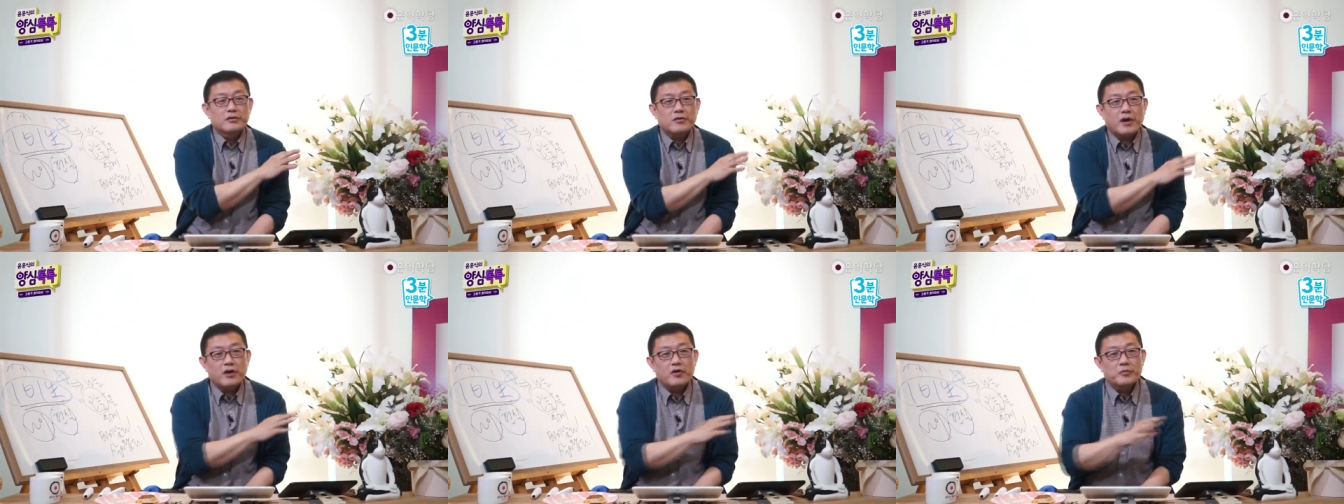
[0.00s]

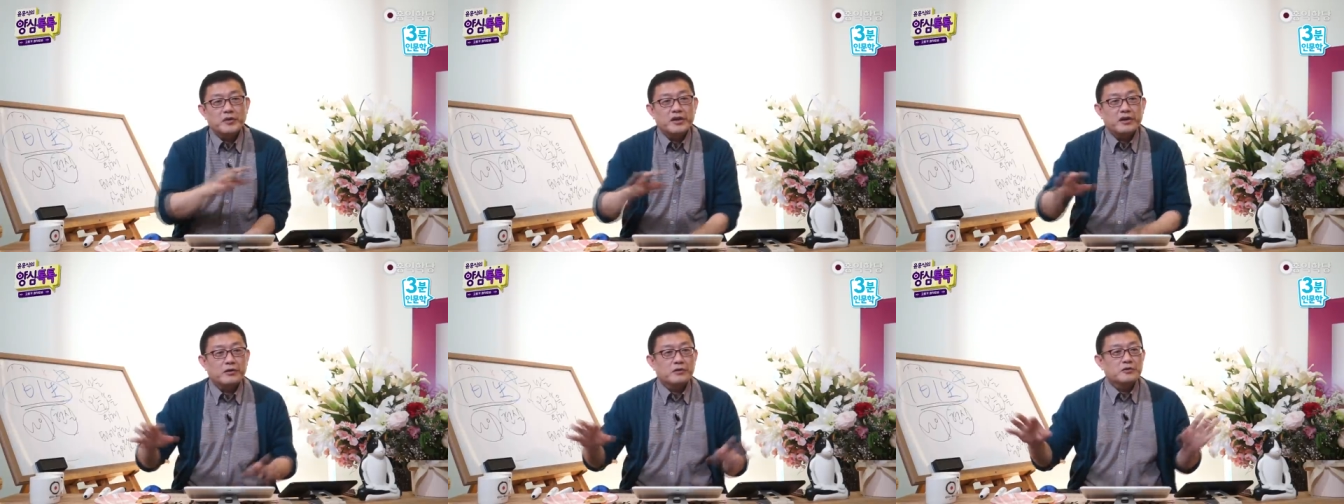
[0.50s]
과거,
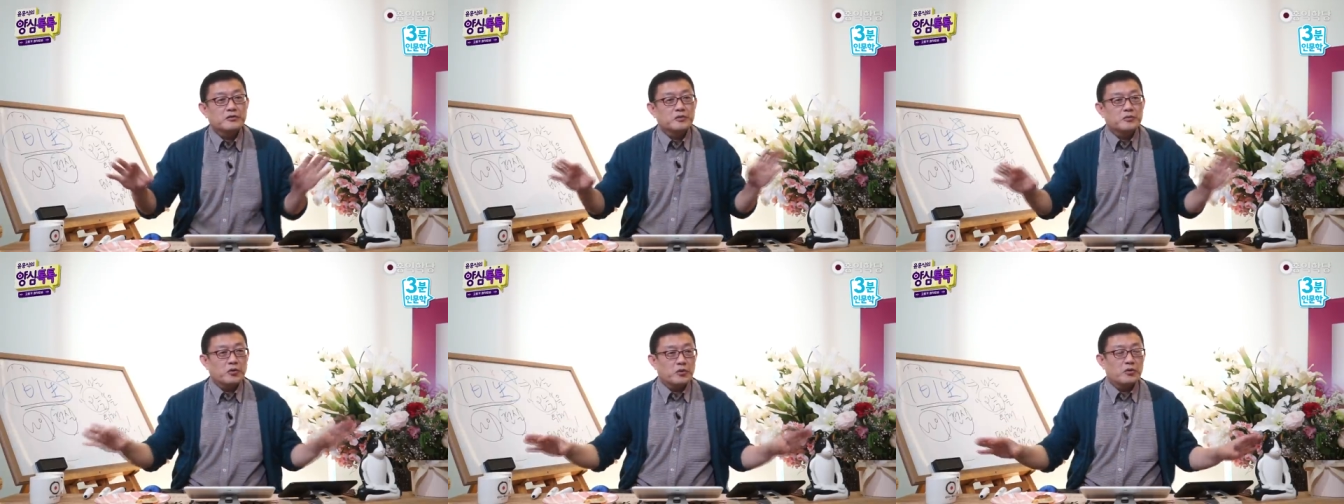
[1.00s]
미래 걱정
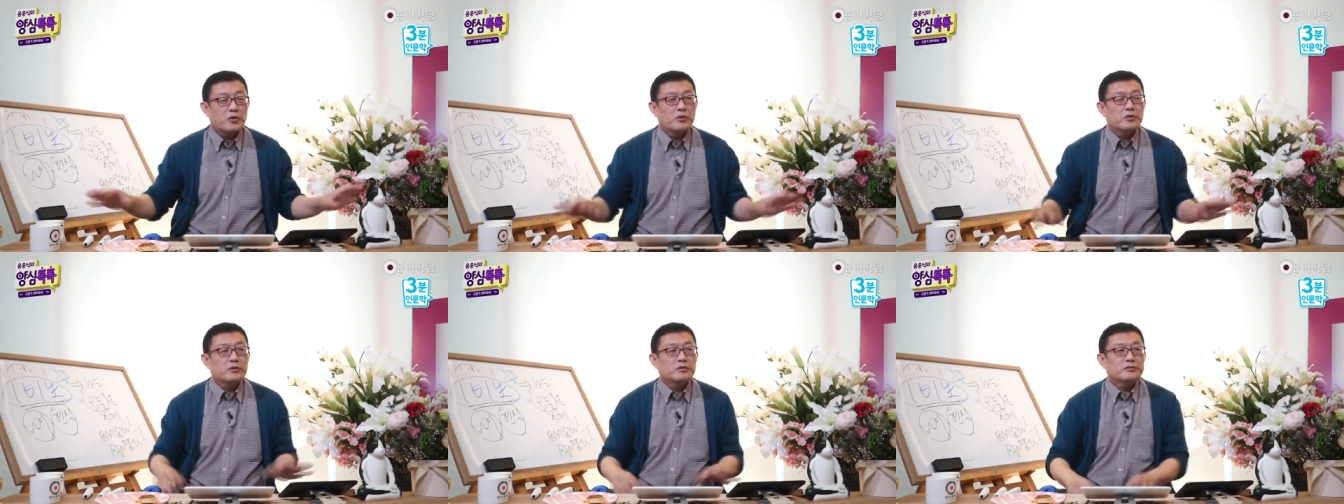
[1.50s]
좀 놓고
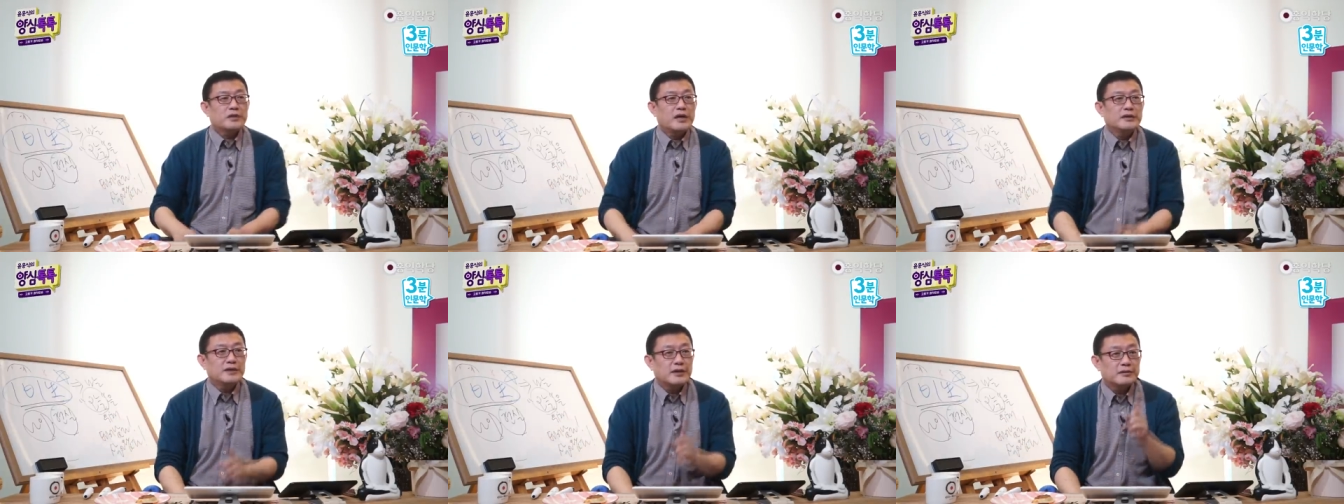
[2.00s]

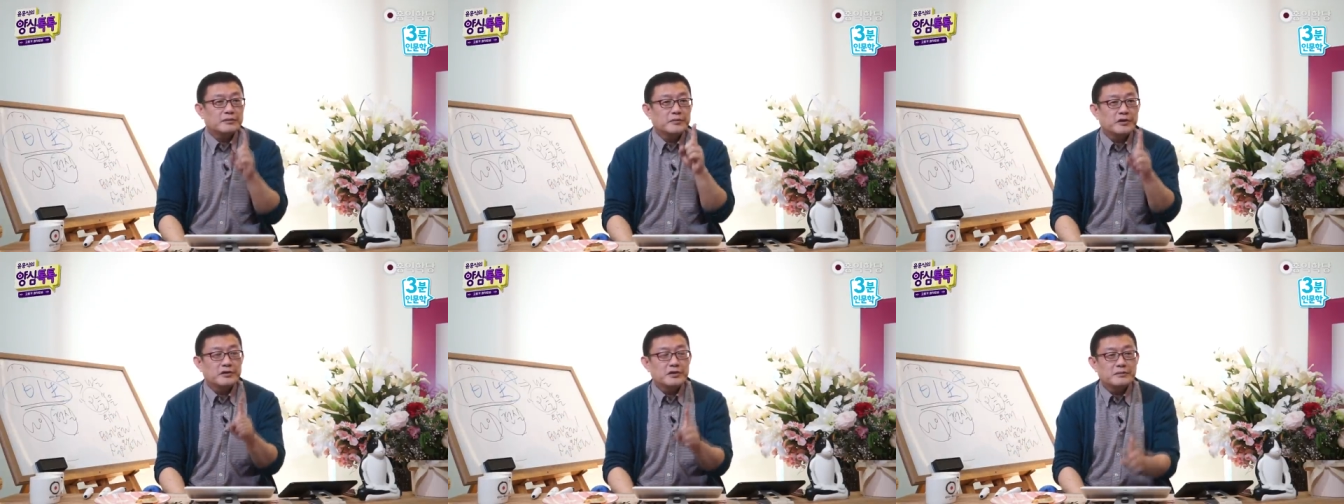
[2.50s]
항상
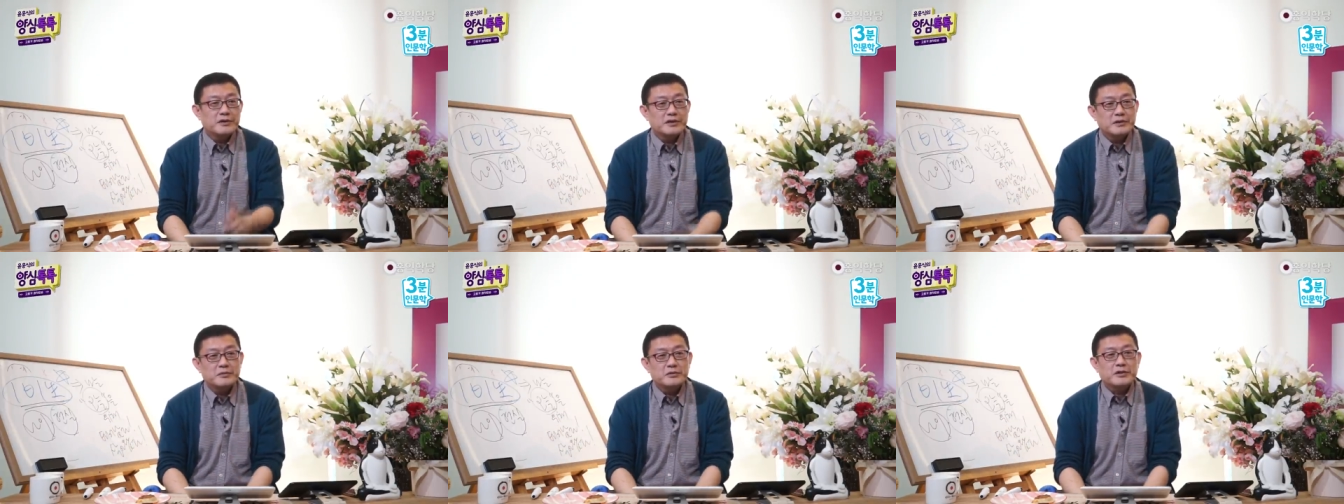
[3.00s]

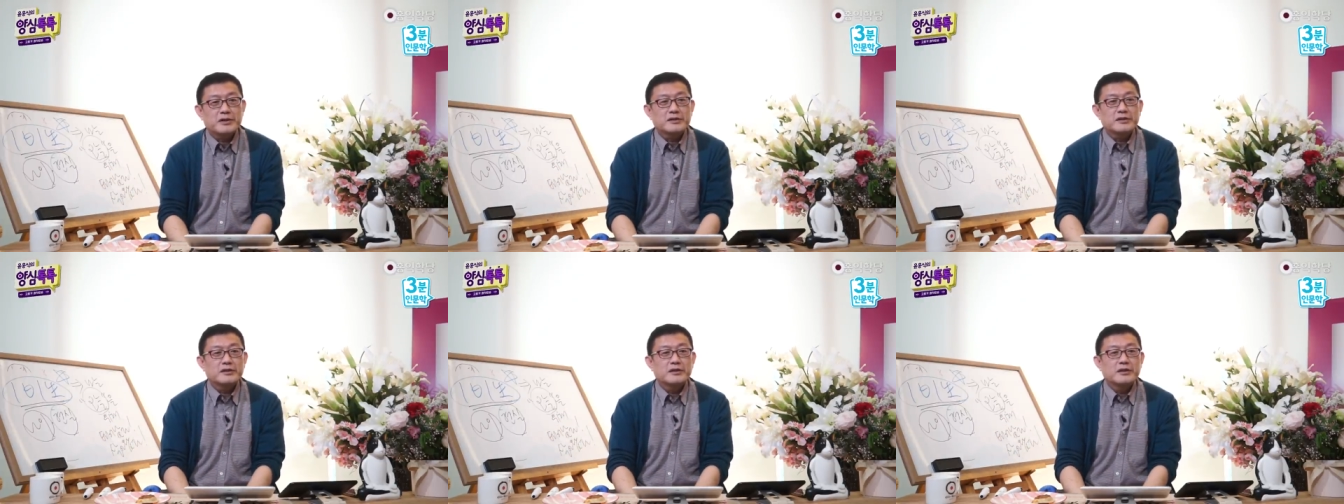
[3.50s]
명심하시면
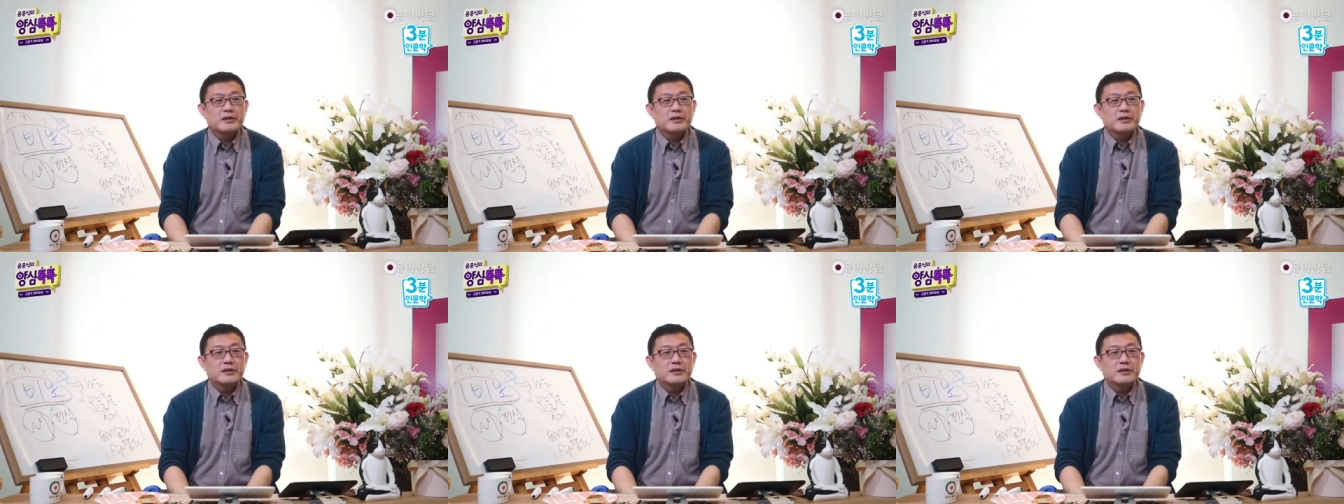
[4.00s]
좋겠어요.